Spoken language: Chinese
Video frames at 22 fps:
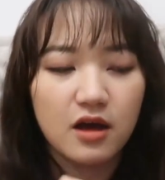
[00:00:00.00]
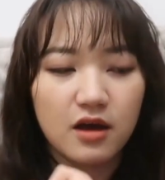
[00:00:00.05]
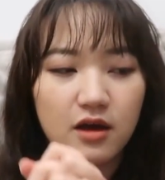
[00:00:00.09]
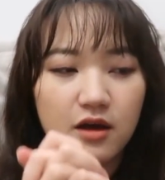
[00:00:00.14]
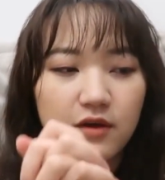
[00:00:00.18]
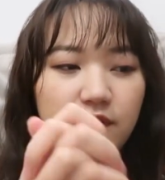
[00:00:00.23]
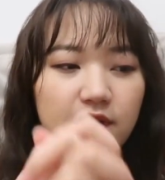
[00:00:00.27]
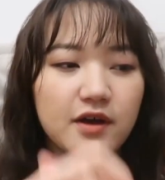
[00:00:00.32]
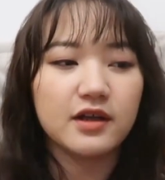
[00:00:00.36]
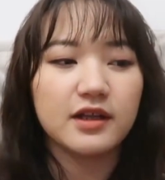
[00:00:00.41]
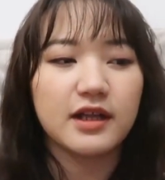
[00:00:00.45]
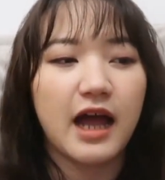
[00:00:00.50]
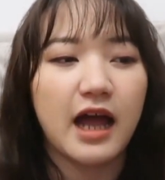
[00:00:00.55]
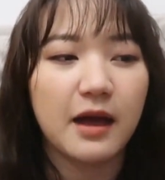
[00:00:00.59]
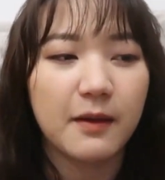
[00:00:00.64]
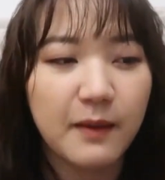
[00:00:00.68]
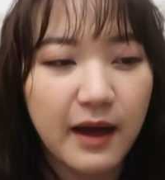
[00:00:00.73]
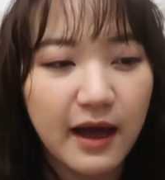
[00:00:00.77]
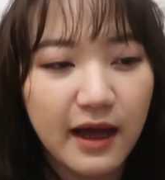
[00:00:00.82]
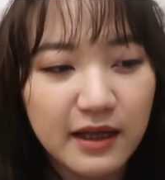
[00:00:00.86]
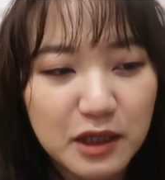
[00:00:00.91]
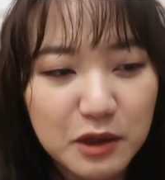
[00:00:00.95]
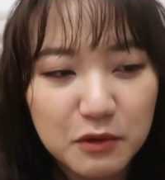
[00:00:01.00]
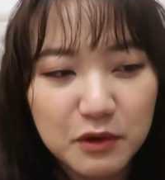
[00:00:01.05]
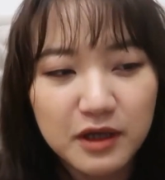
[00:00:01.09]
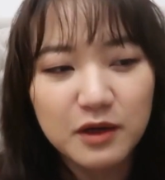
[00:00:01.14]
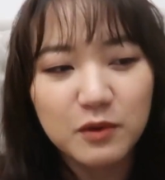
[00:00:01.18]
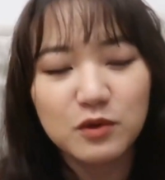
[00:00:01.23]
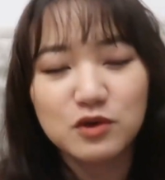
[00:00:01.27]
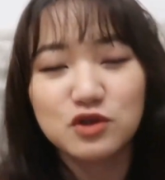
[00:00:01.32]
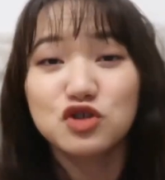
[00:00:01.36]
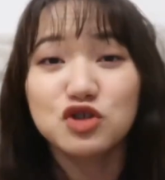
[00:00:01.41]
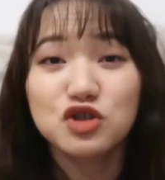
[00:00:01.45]
还非常的害怕，因
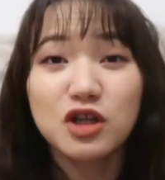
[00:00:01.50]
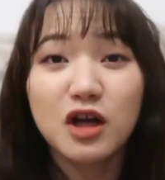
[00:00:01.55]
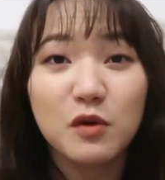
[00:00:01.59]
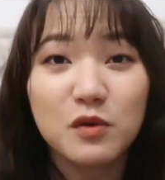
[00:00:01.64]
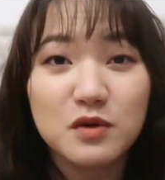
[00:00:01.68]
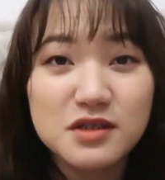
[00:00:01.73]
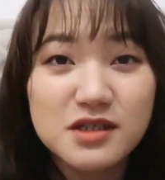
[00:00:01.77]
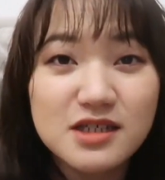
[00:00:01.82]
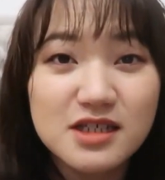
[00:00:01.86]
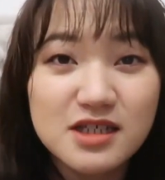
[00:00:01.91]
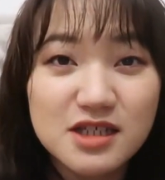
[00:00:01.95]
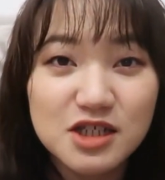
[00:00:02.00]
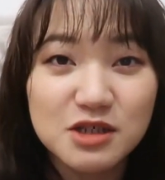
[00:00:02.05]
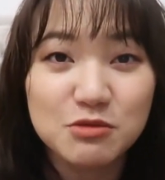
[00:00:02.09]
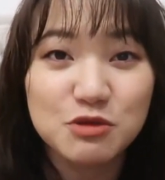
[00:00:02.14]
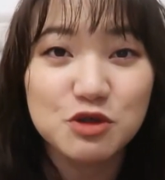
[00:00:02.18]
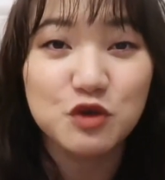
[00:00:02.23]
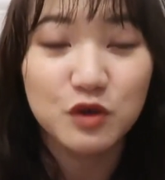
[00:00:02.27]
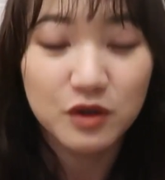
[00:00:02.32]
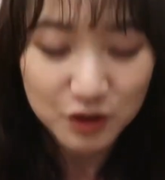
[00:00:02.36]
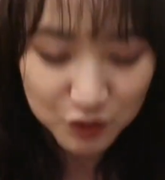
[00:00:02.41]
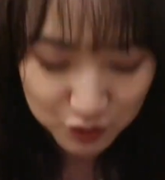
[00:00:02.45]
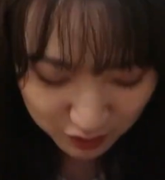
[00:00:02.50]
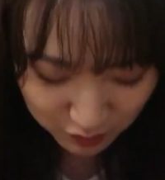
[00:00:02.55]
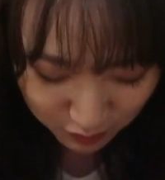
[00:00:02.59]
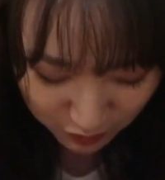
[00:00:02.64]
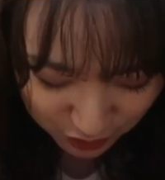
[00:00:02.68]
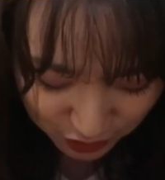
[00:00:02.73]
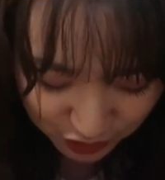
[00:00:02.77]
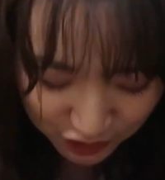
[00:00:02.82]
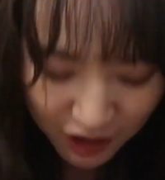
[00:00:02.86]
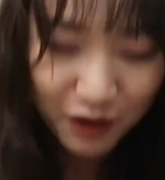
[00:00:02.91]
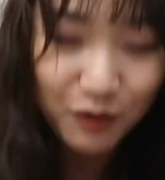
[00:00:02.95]
为我知道我自己是什么水准，
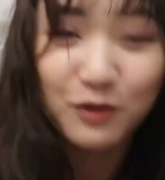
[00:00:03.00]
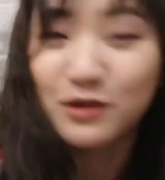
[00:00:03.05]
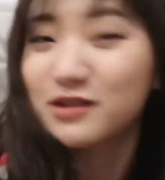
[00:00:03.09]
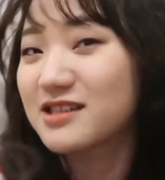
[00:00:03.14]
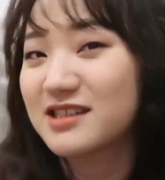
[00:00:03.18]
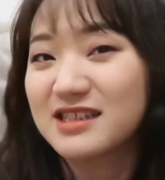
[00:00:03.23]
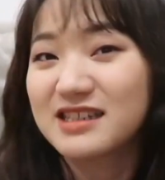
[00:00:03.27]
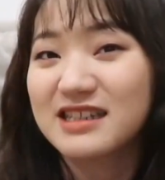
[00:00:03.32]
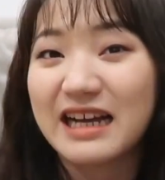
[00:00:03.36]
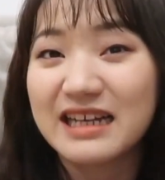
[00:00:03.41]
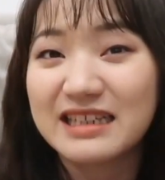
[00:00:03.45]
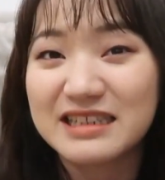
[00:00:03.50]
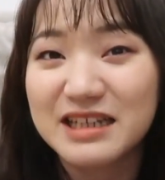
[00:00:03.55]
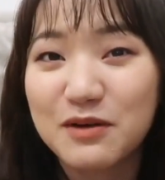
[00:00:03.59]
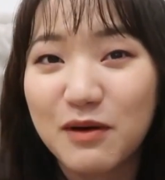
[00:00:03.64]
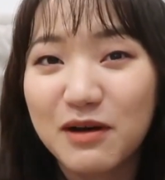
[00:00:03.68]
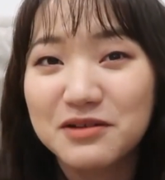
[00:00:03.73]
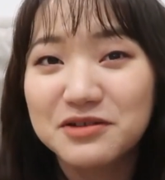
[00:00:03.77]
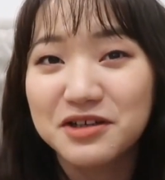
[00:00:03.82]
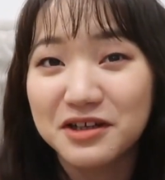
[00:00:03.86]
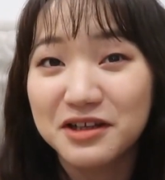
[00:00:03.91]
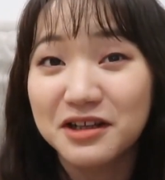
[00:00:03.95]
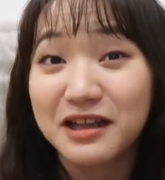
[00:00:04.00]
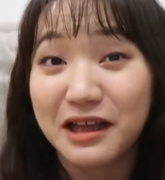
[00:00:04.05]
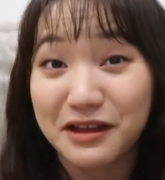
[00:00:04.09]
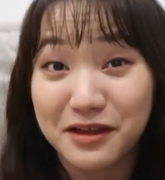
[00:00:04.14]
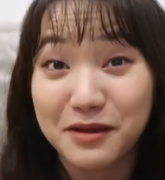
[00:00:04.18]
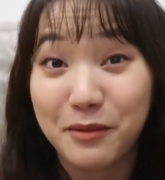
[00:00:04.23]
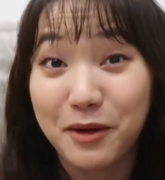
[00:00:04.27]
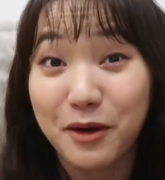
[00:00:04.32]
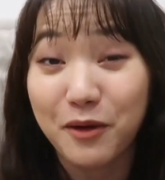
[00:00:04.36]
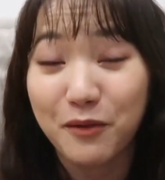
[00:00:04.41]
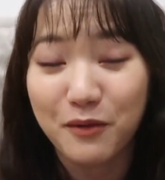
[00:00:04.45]
我知道我自己哪些完成了，哪
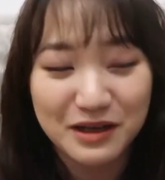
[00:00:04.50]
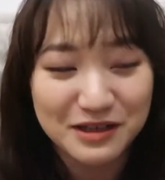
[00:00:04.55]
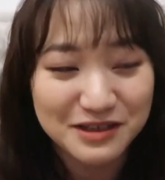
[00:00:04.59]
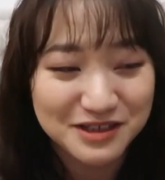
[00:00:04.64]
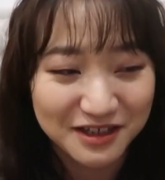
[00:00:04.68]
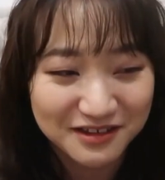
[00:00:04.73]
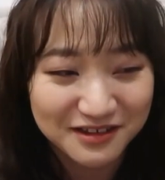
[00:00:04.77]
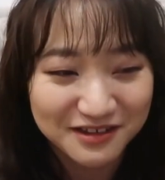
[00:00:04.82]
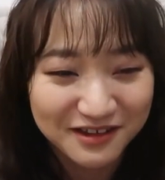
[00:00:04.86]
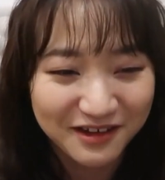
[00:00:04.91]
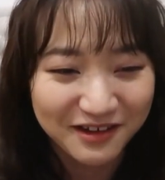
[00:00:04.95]
些没有完成。